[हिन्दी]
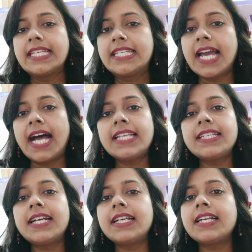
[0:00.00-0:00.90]
ज्ञान
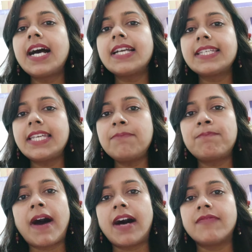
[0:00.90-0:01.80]
गंगा की
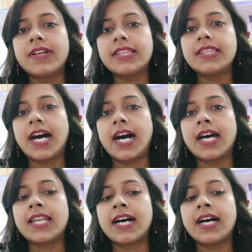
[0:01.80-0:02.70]
पावन
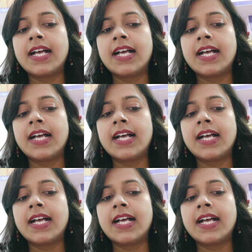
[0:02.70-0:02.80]
धारा